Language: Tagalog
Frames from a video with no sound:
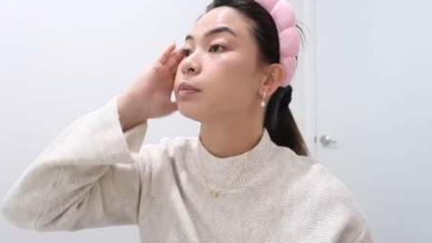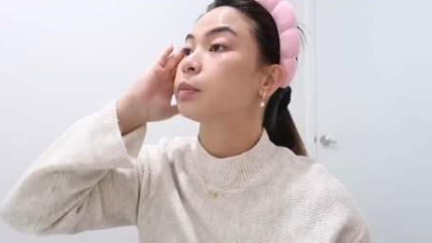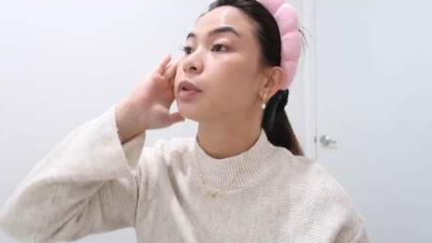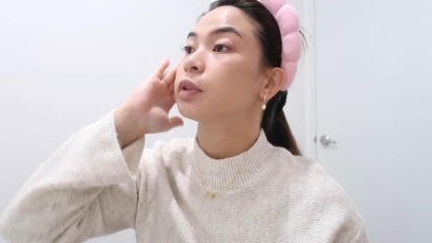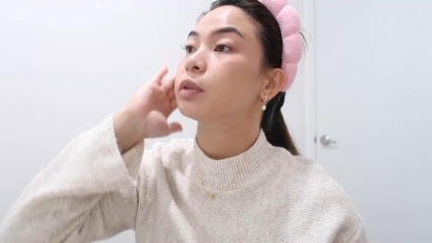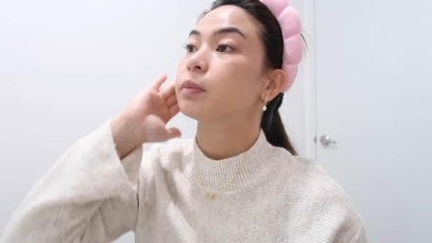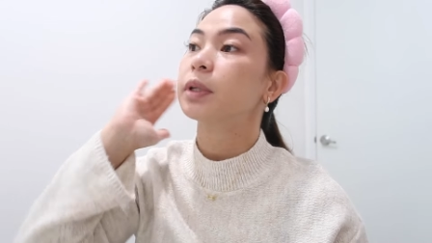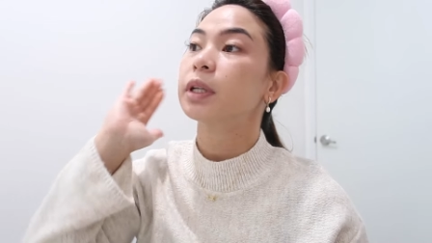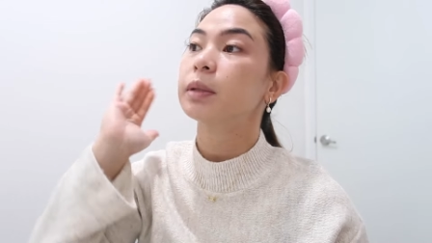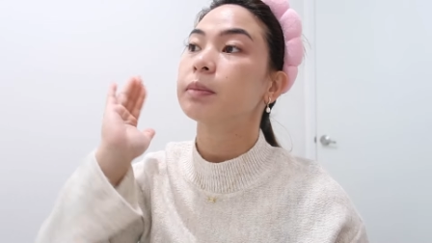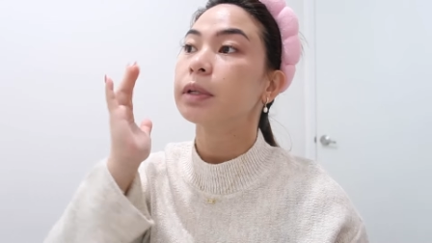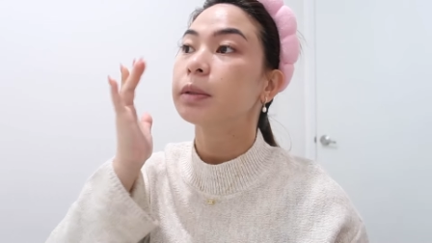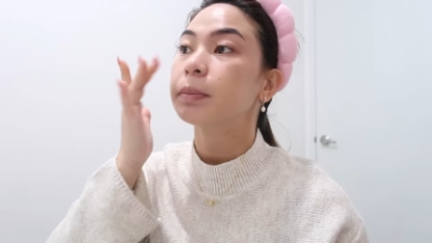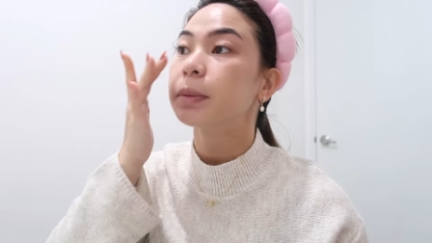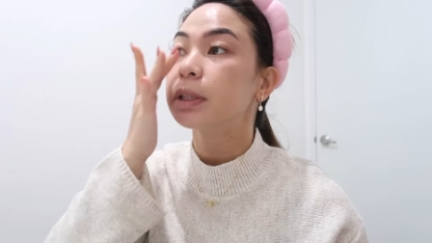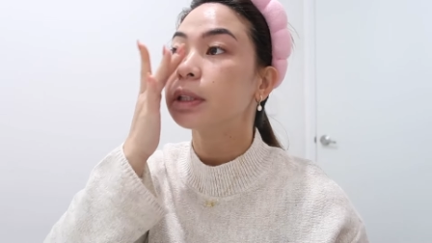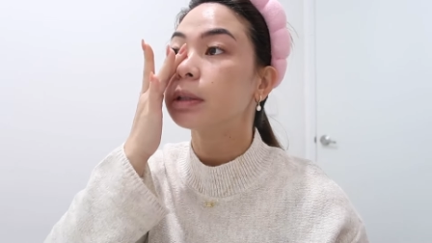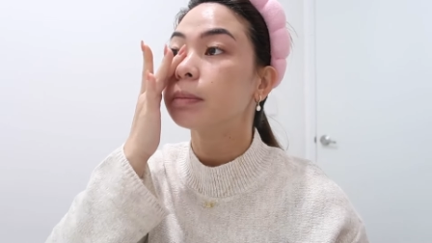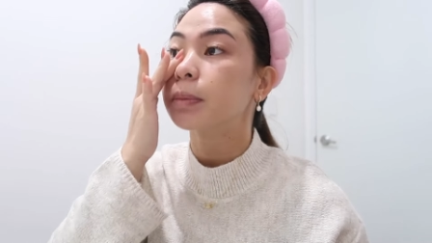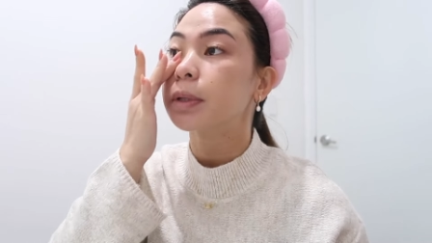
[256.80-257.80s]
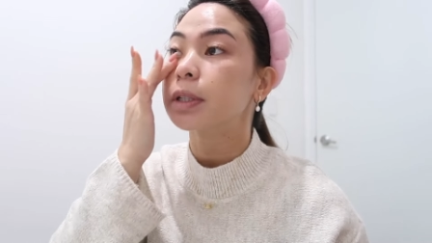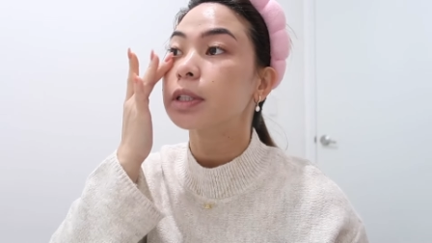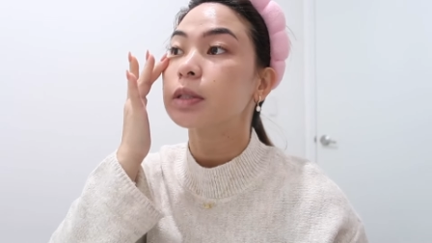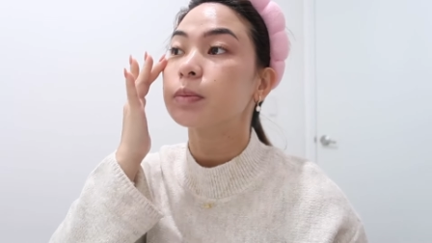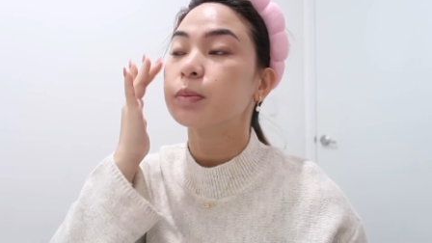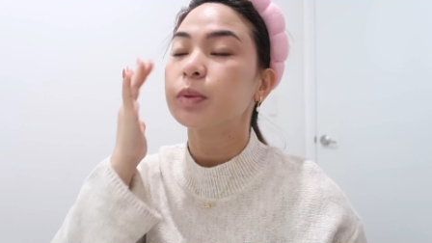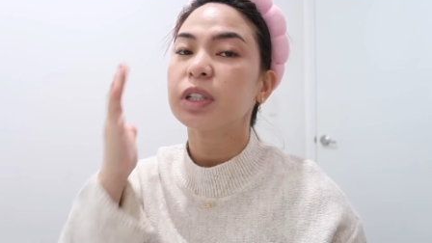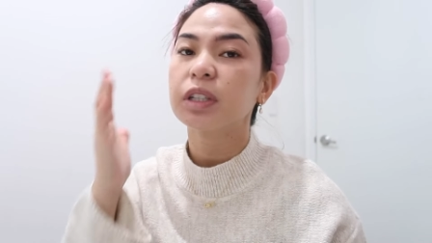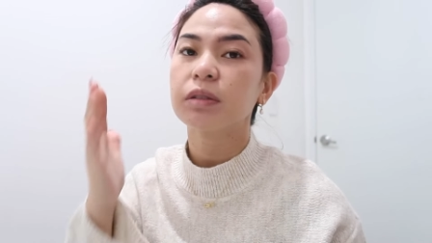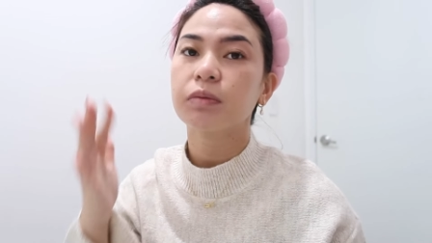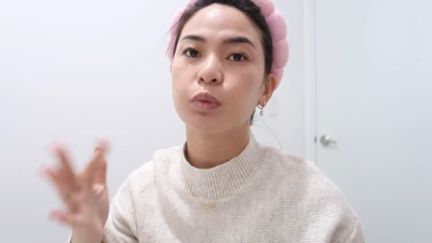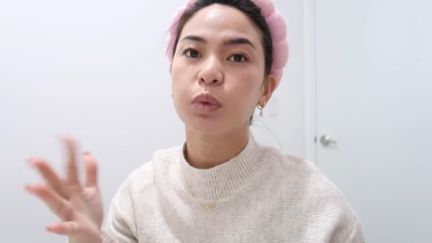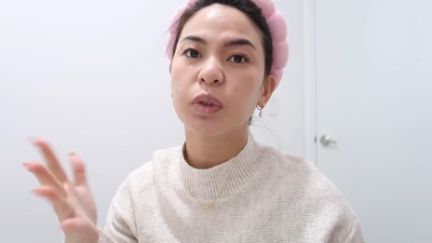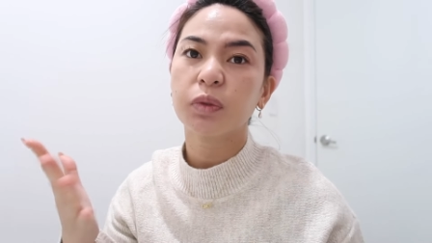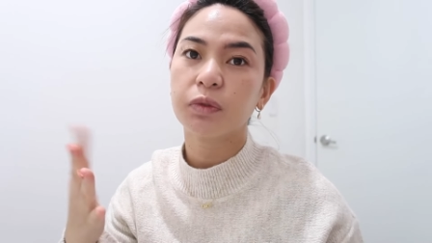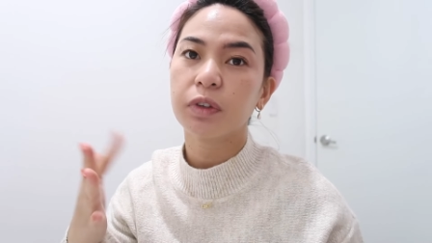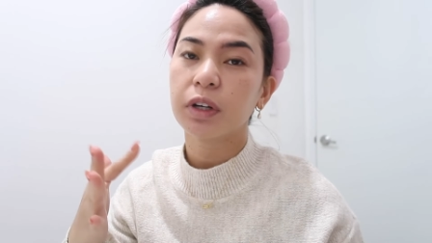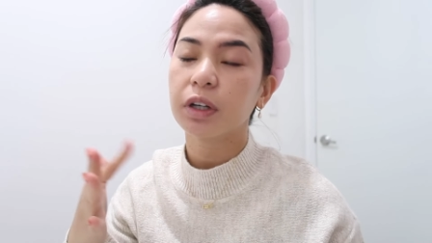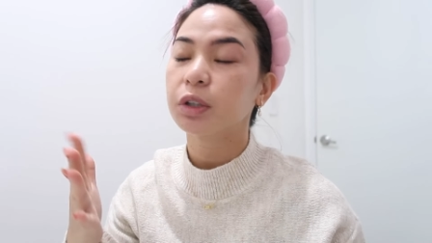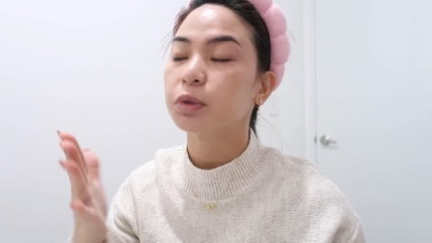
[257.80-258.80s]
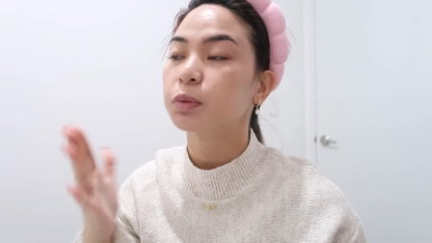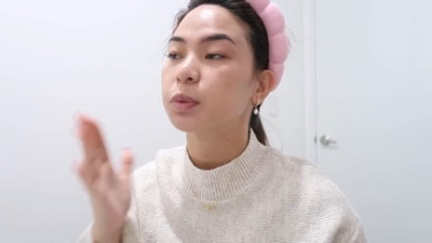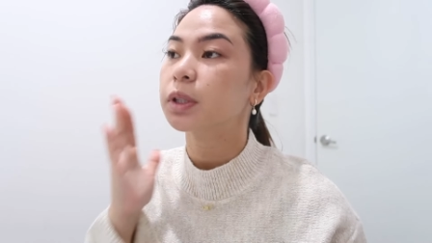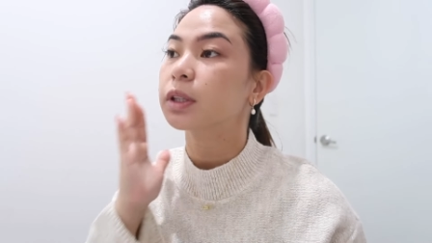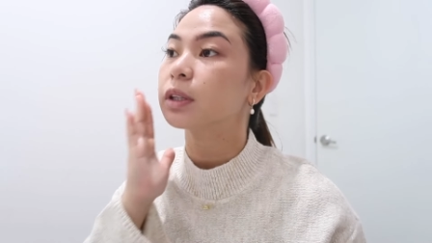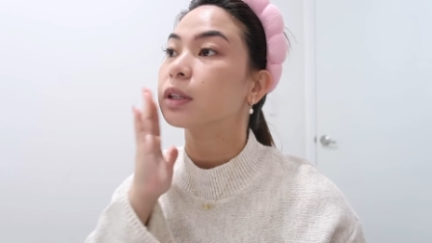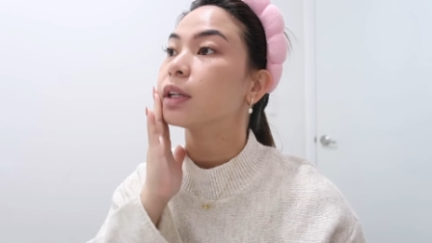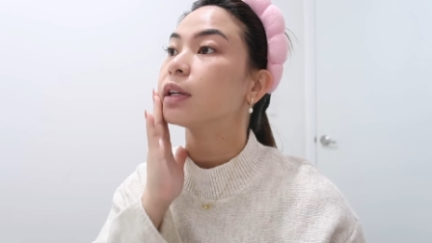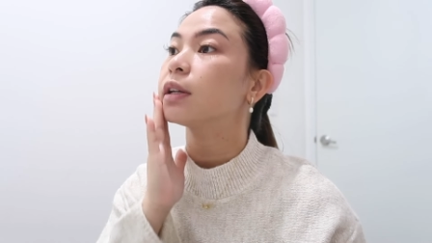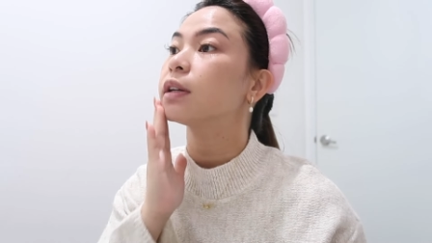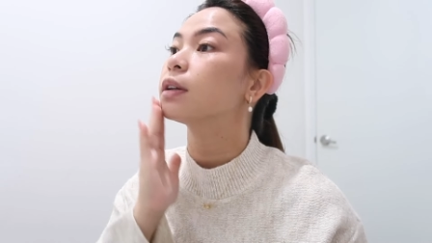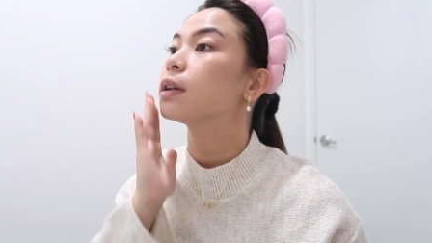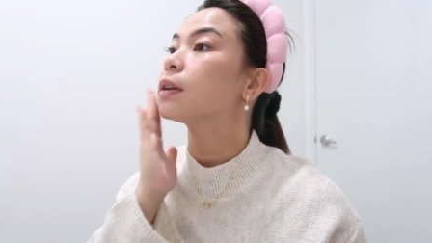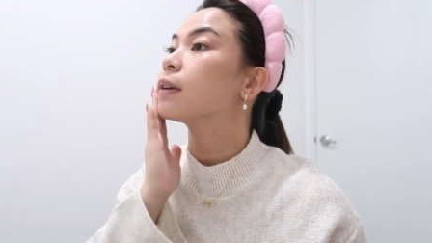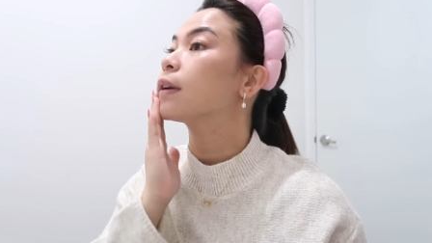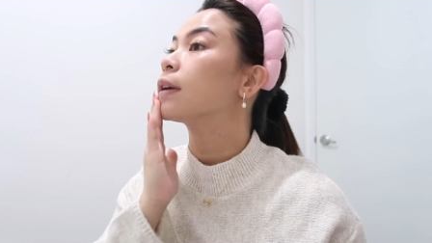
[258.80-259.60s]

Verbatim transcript: Pero malamig pa din pag spring Very windy.